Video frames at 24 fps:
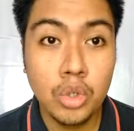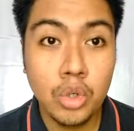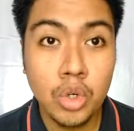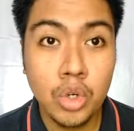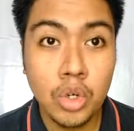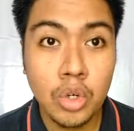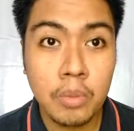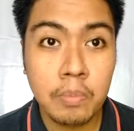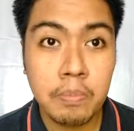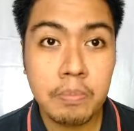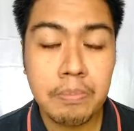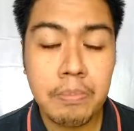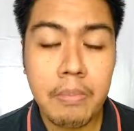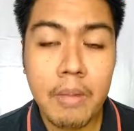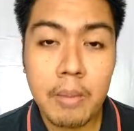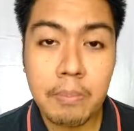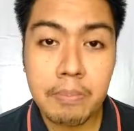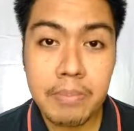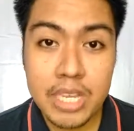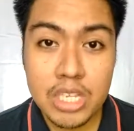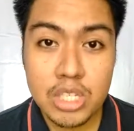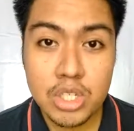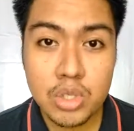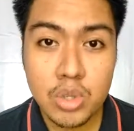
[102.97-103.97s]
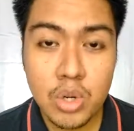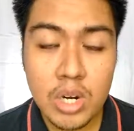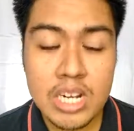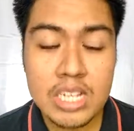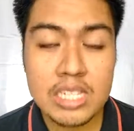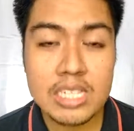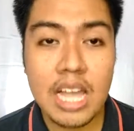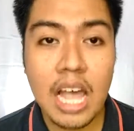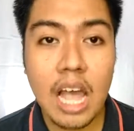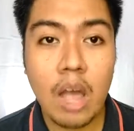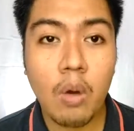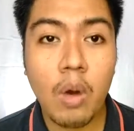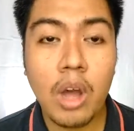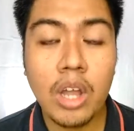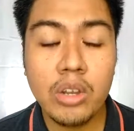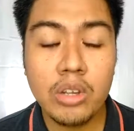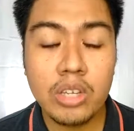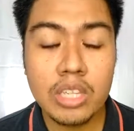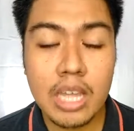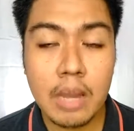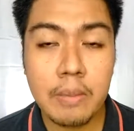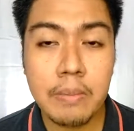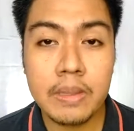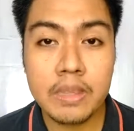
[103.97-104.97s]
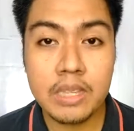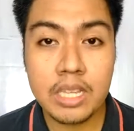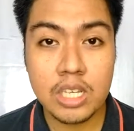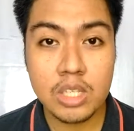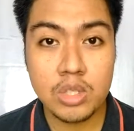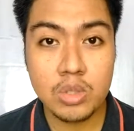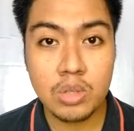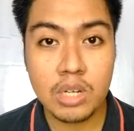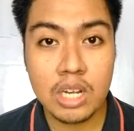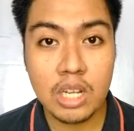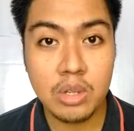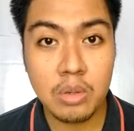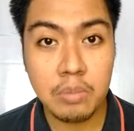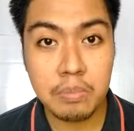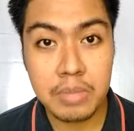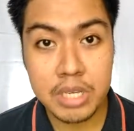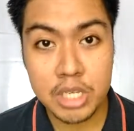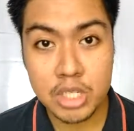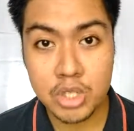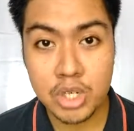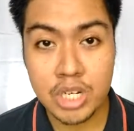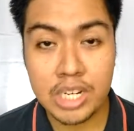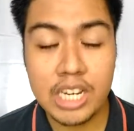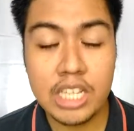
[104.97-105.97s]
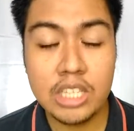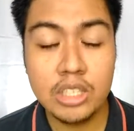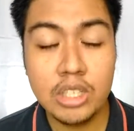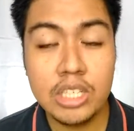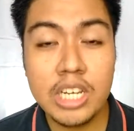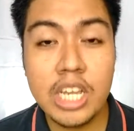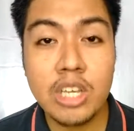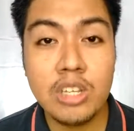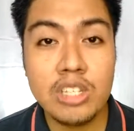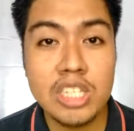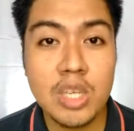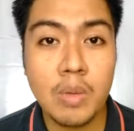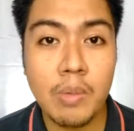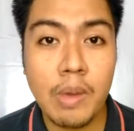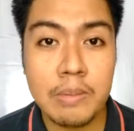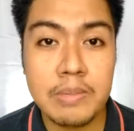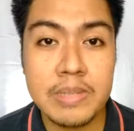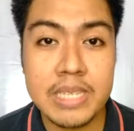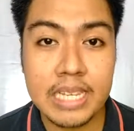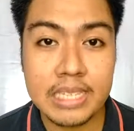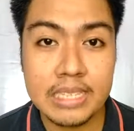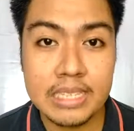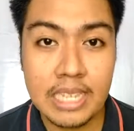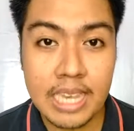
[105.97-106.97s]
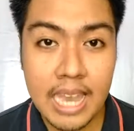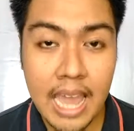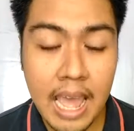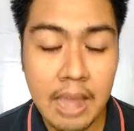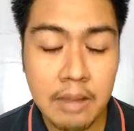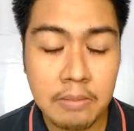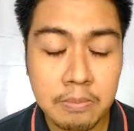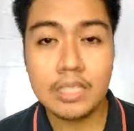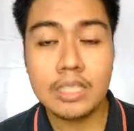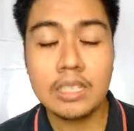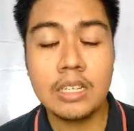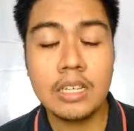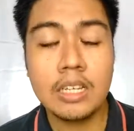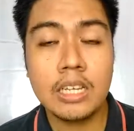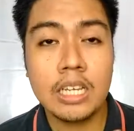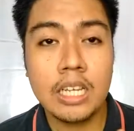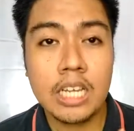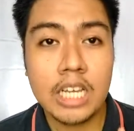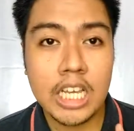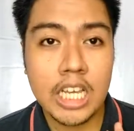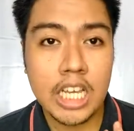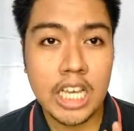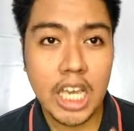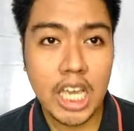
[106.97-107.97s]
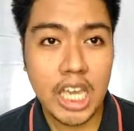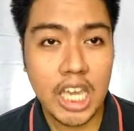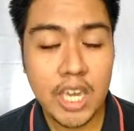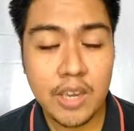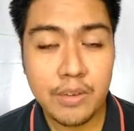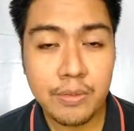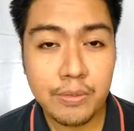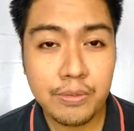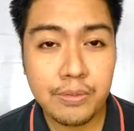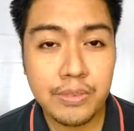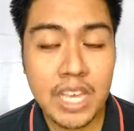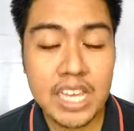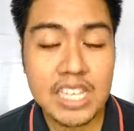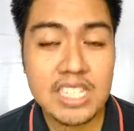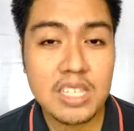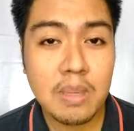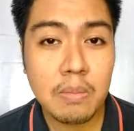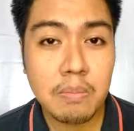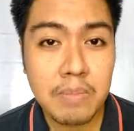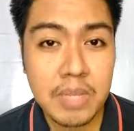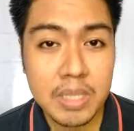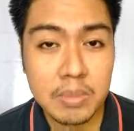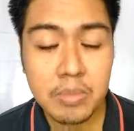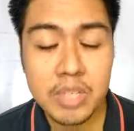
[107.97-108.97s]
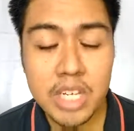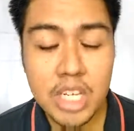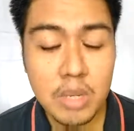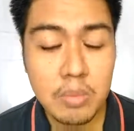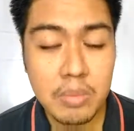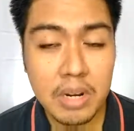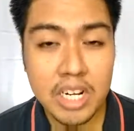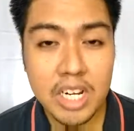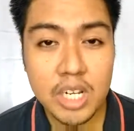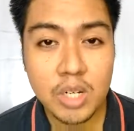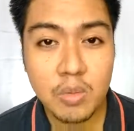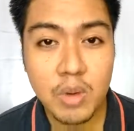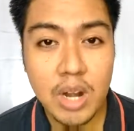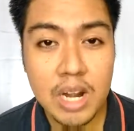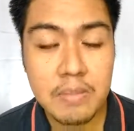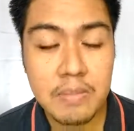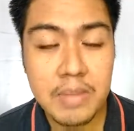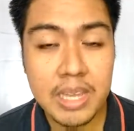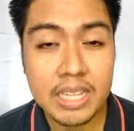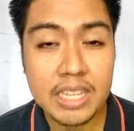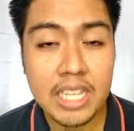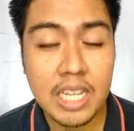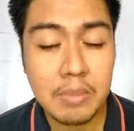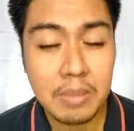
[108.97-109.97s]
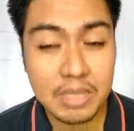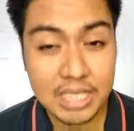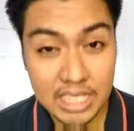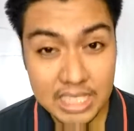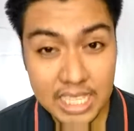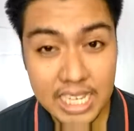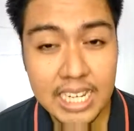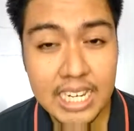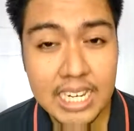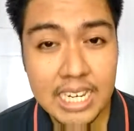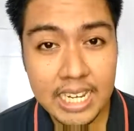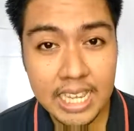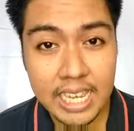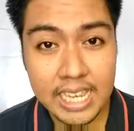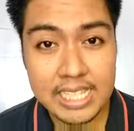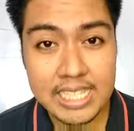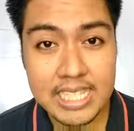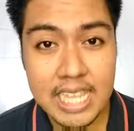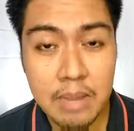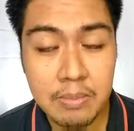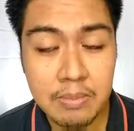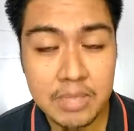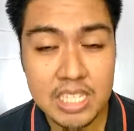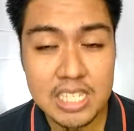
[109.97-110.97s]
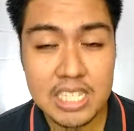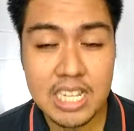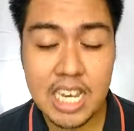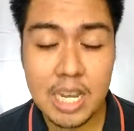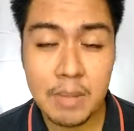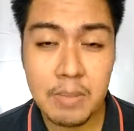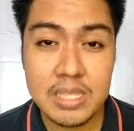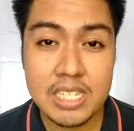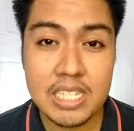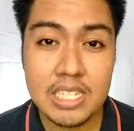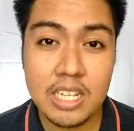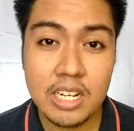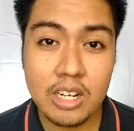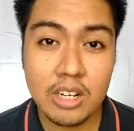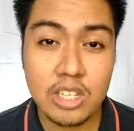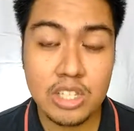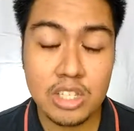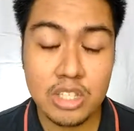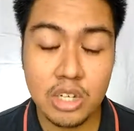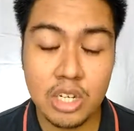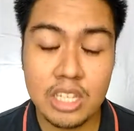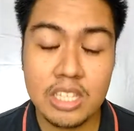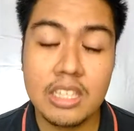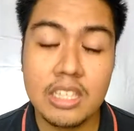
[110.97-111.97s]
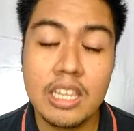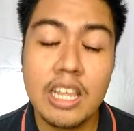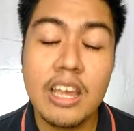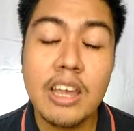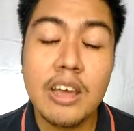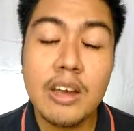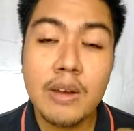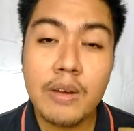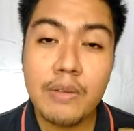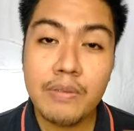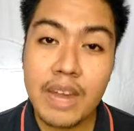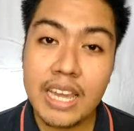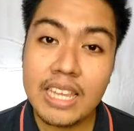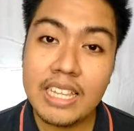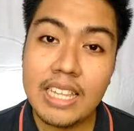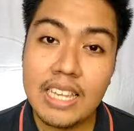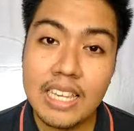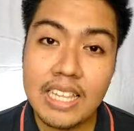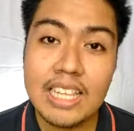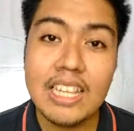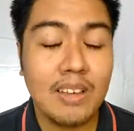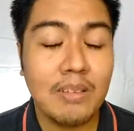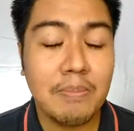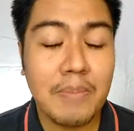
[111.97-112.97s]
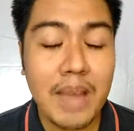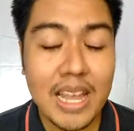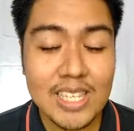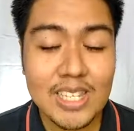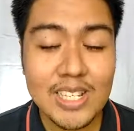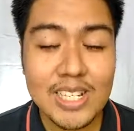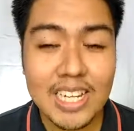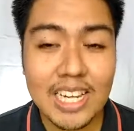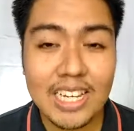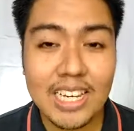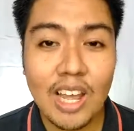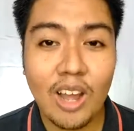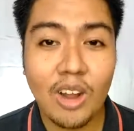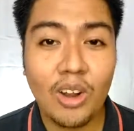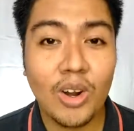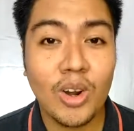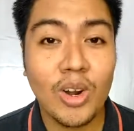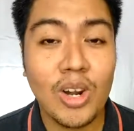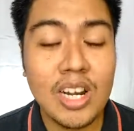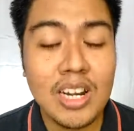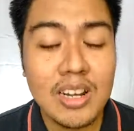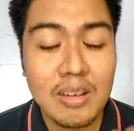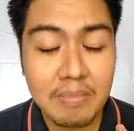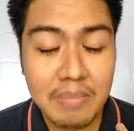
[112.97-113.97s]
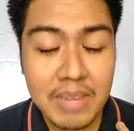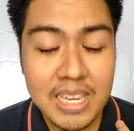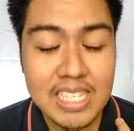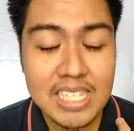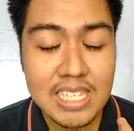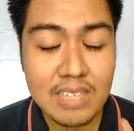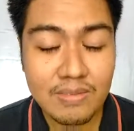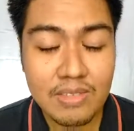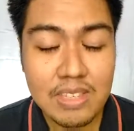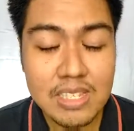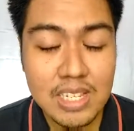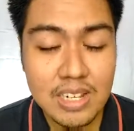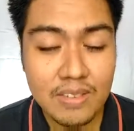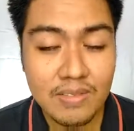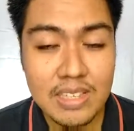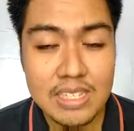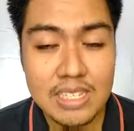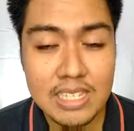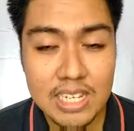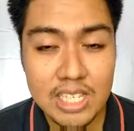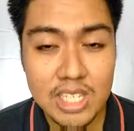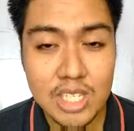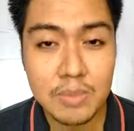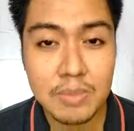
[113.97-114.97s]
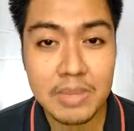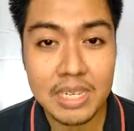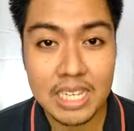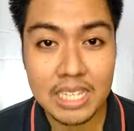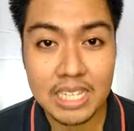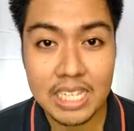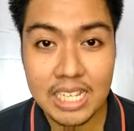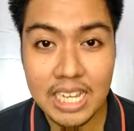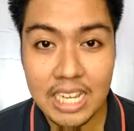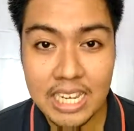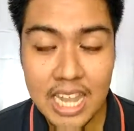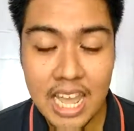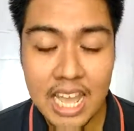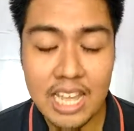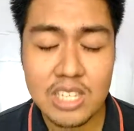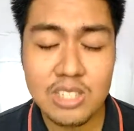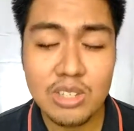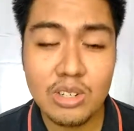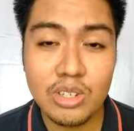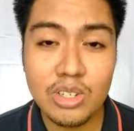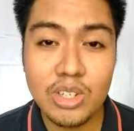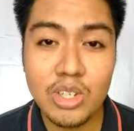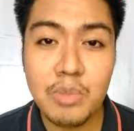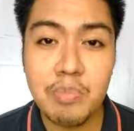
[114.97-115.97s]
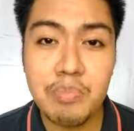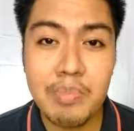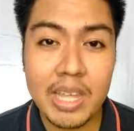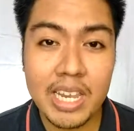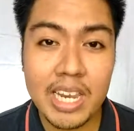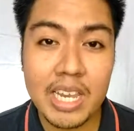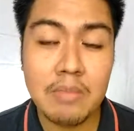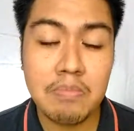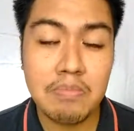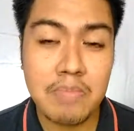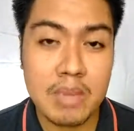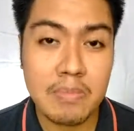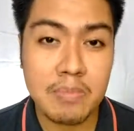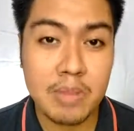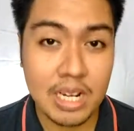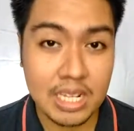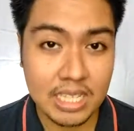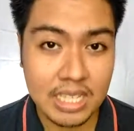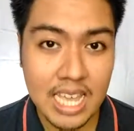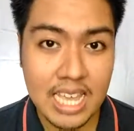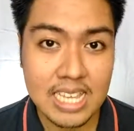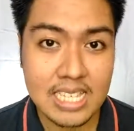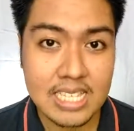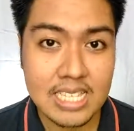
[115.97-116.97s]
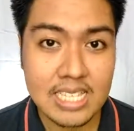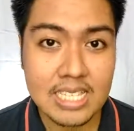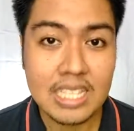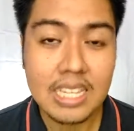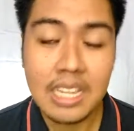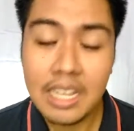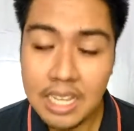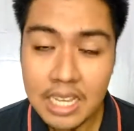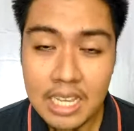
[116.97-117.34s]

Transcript: nung picture sa kung ano yung dapat na itsura ng picture. Nandoon na yun sa website nila. If na-submit mo na yung mga requirement, then mag-take ka na ng exam, tapos lalabas nila ng result, finally, passer ka na or may civil service eligibility ka na. So, yun yung pen and paper test.